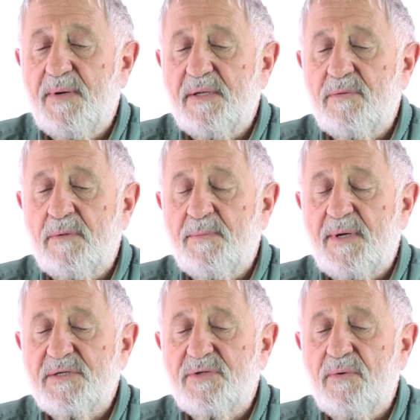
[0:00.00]
поэтому он
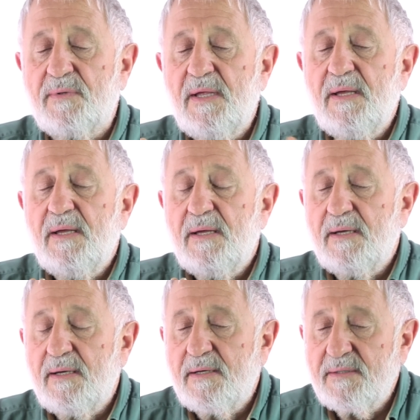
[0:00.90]
образовывал
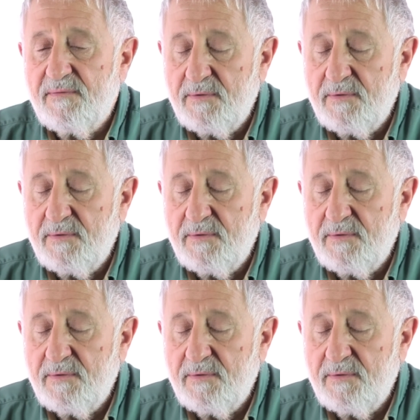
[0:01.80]
э,